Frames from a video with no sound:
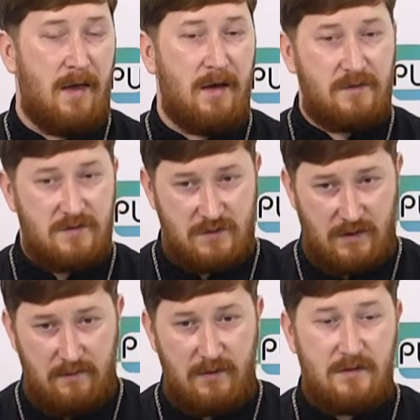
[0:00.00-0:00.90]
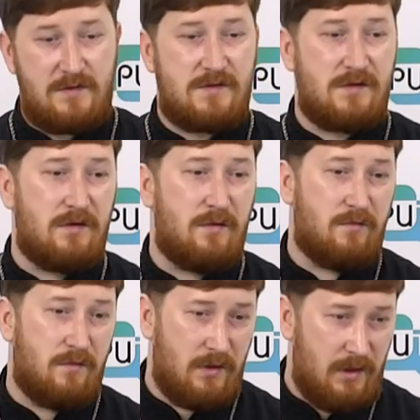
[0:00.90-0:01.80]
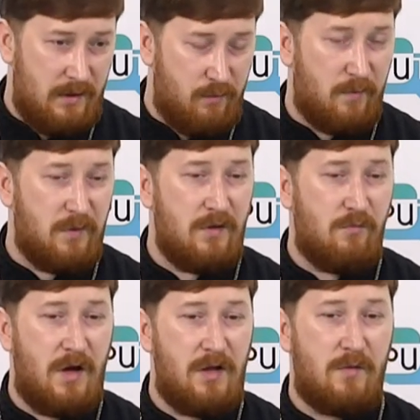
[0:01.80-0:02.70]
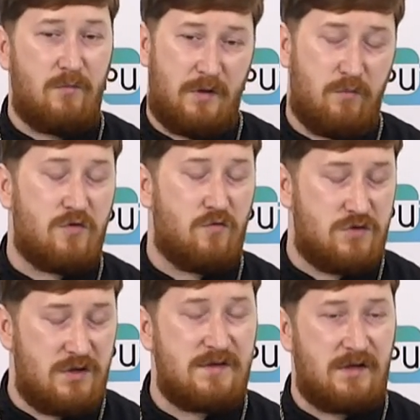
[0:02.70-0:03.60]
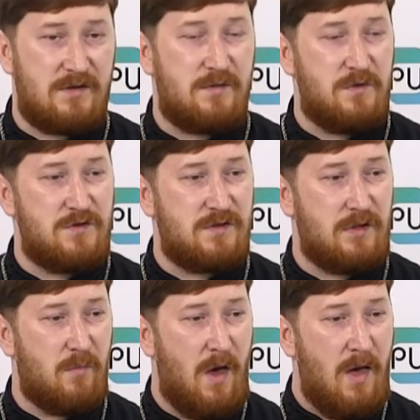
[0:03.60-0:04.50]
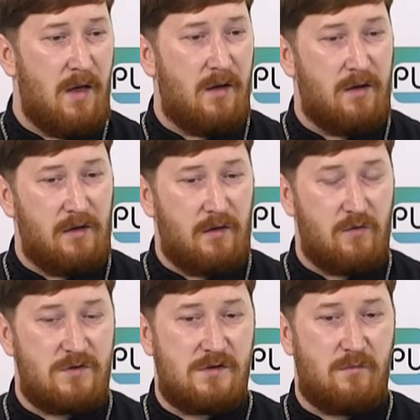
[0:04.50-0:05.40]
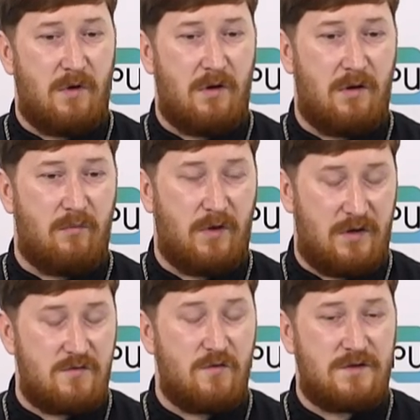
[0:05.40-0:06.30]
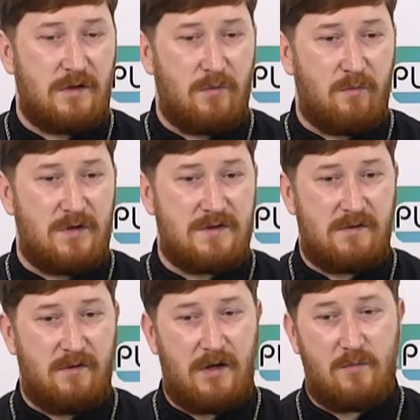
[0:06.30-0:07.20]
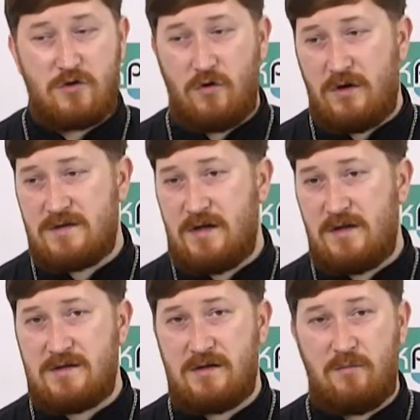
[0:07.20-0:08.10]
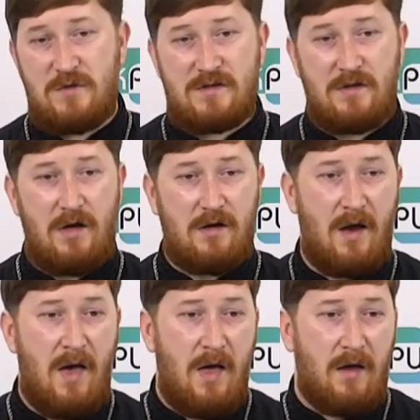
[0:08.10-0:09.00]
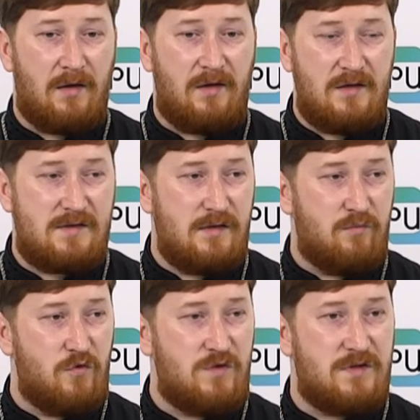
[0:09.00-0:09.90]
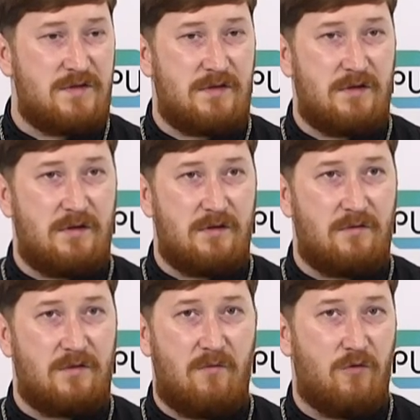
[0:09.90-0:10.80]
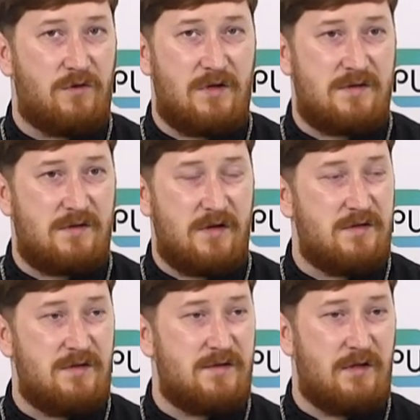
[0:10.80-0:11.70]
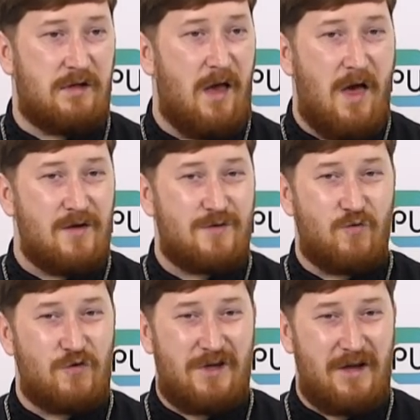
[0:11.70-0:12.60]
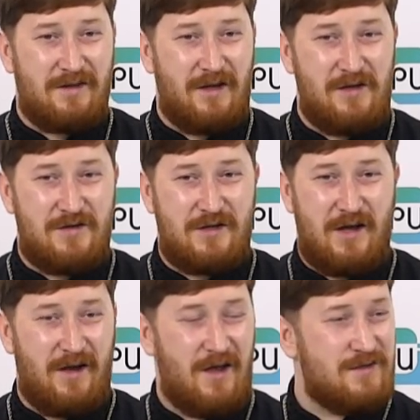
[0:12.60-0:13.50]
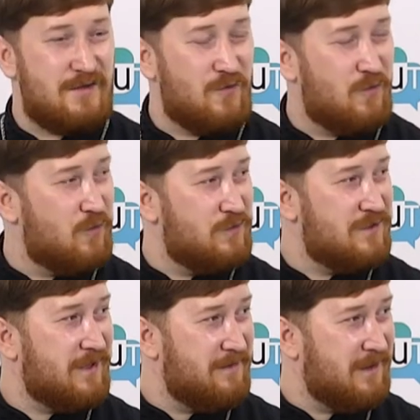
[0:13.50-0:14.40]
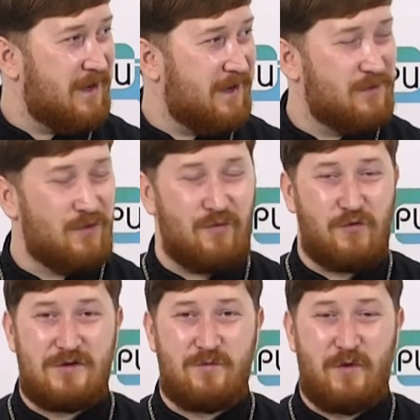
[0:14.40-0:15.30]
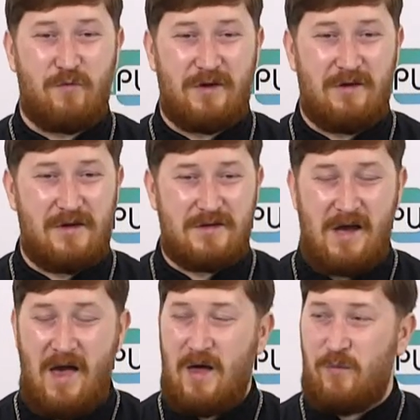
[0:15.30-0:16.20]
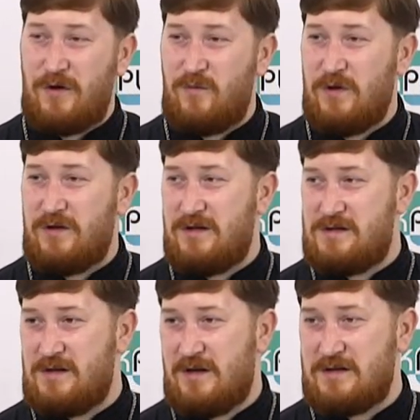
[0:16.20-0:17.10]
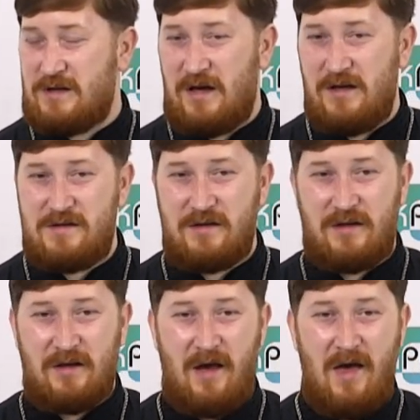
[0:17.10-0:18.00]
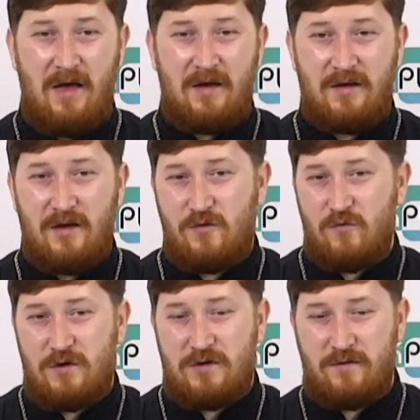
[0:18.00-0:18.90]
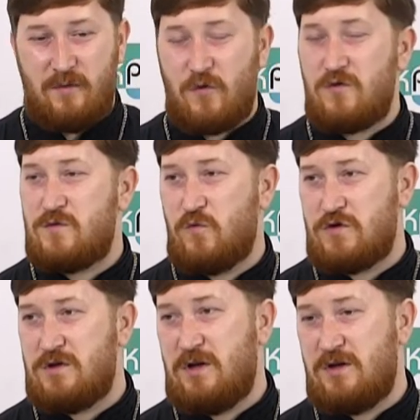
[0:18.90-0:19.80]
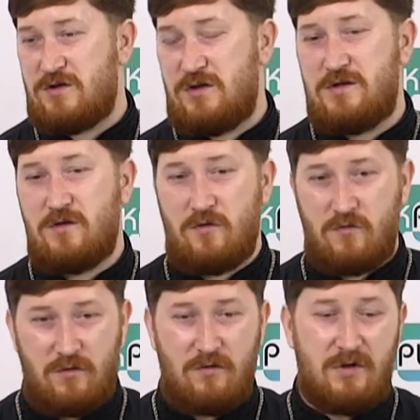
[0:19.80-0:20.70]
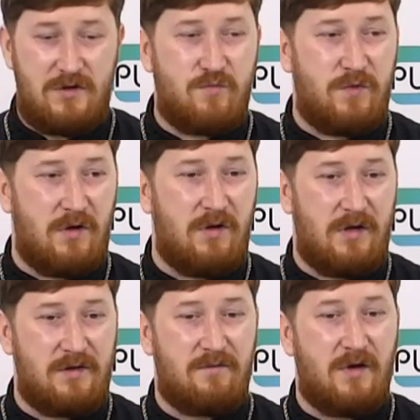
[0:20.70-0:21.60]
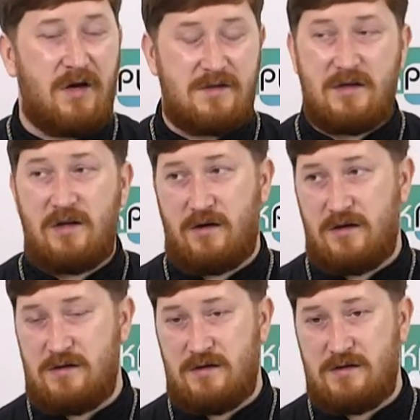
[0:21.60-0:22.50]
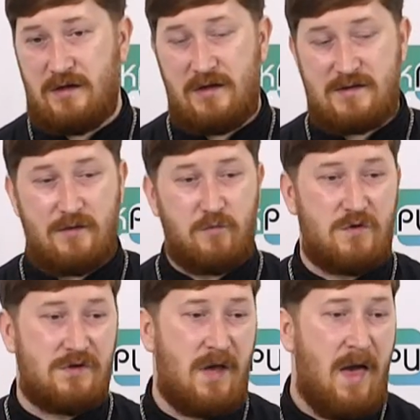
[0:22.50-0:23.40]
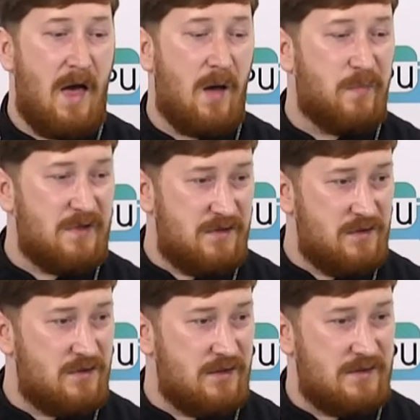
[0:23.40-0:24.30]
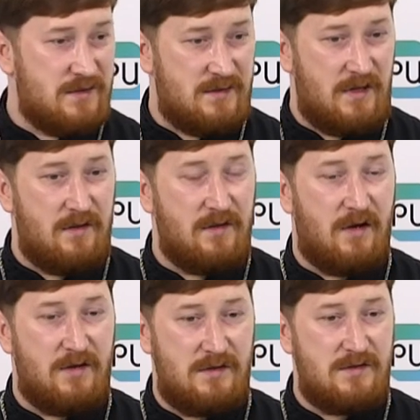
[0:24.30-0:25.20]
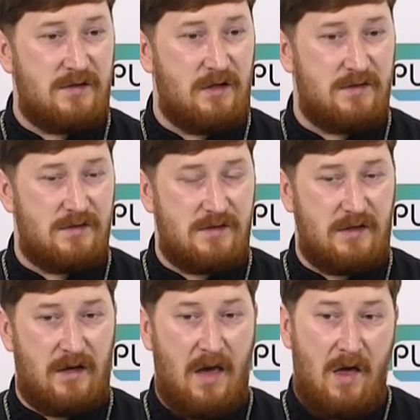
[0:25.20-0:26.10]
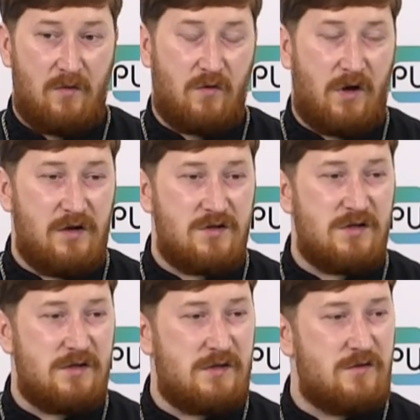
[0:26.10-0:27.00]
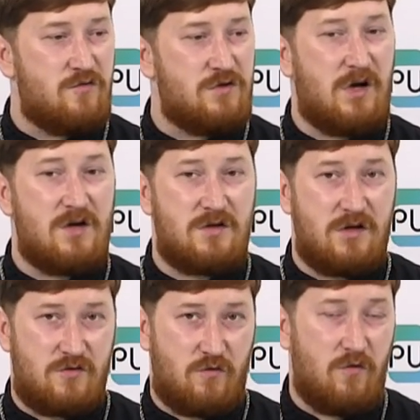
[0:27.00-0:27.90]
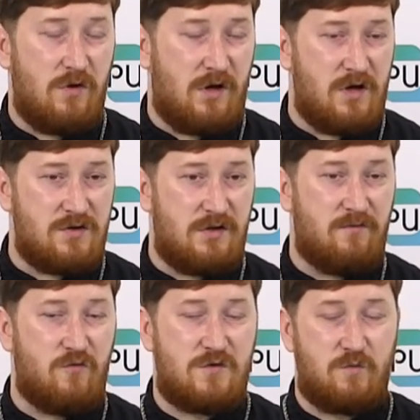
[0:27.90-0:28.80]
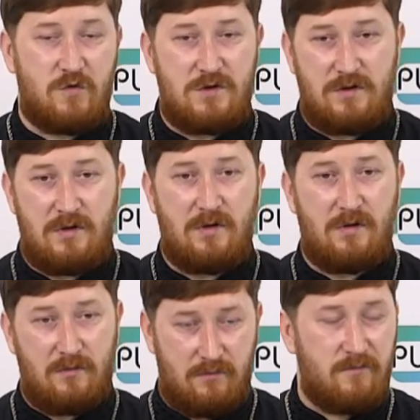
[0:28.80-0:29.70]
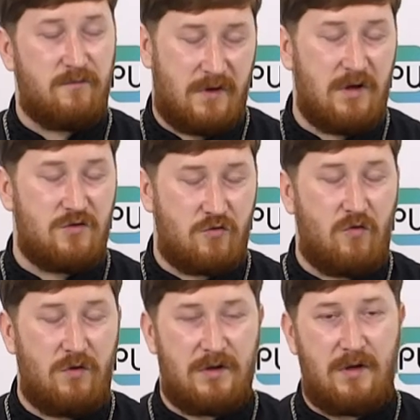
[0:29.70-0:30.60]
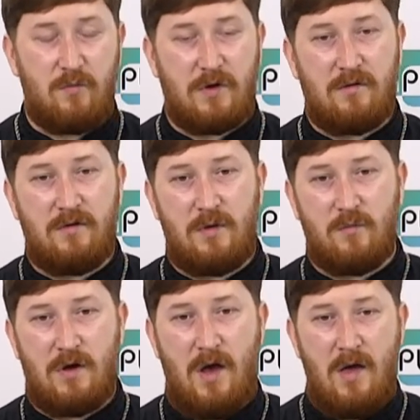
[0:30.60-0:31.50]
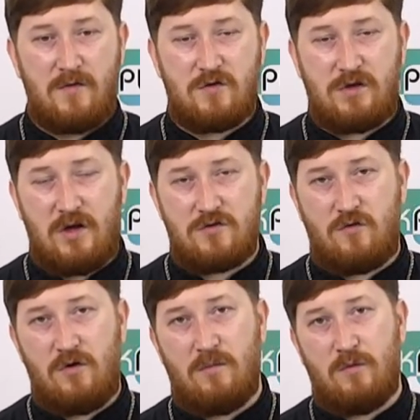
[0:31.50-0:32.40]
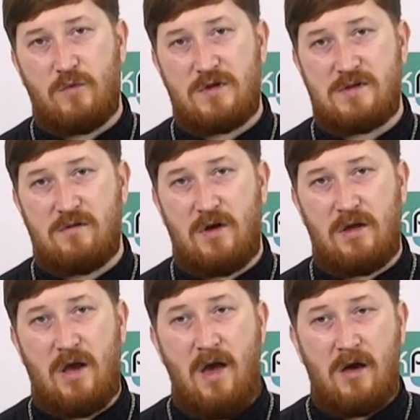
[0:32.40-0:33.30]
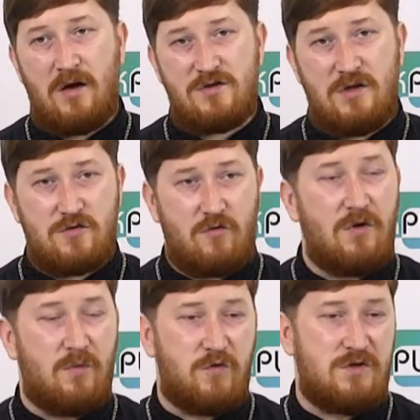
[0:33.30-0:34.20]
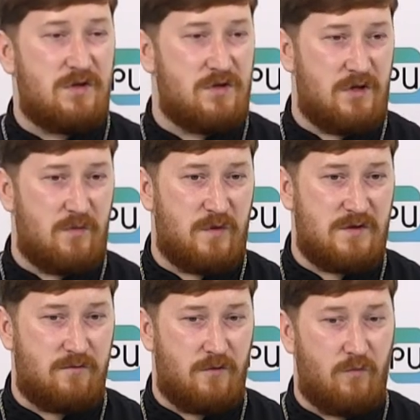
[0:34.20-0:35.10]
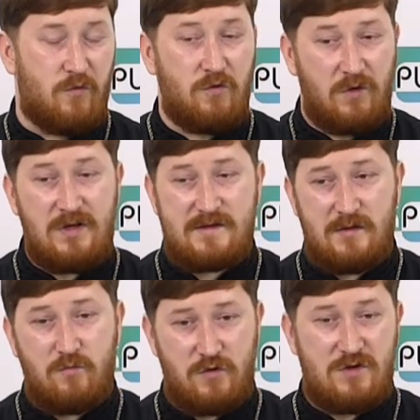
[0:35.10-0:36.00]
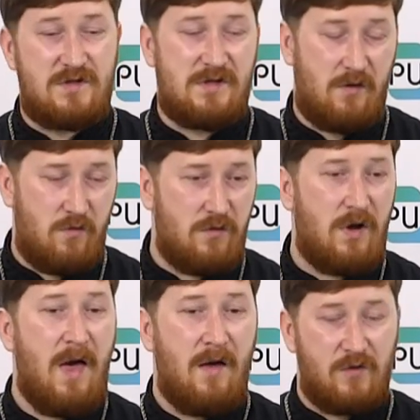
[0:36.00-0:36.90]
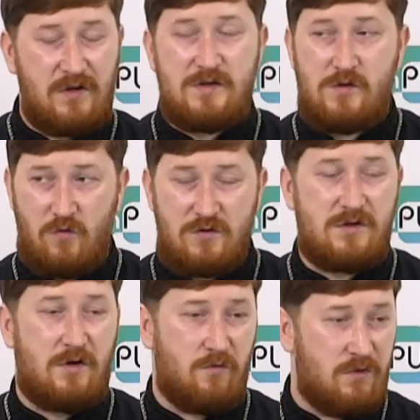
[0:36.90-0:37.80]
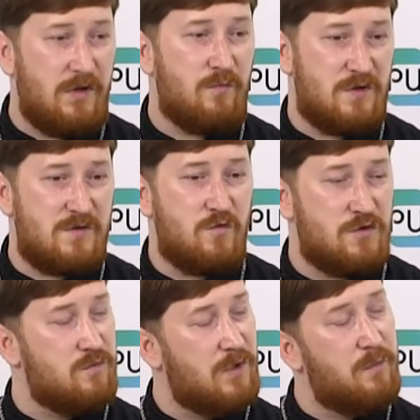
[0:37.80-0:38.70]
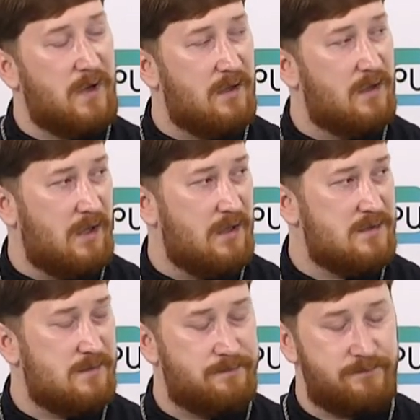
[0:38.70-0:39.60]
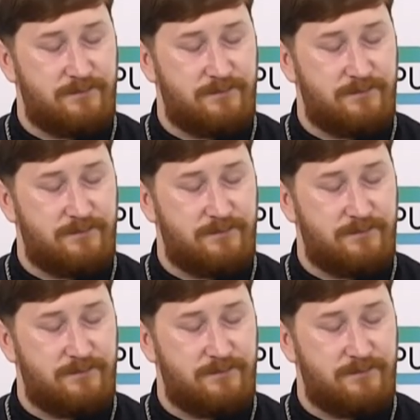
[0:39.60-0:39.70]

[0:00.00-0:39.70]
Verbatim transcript: Это человек с э, либо минимальным, либо уже с академическим э, религиозным э, богословским образованием. Что касается на местах, если будет кого-то из родителей смущать наличие рясы у человека, который будет преподавать предмет христианской этики, я думаю, этот вопрос можно решить, э, лишь бы этого хотели родители. Если будет апатичность со стороны родителей детей, то, конечно, здесь уже каждая школа, каждый вуз будет, э, вернее, школа, да, мы говорим о все-таки о школьном образовании, каждая школа будет решать по-своему. Но если будет диалог, вот эти острые углы мы сможем их преодолеть.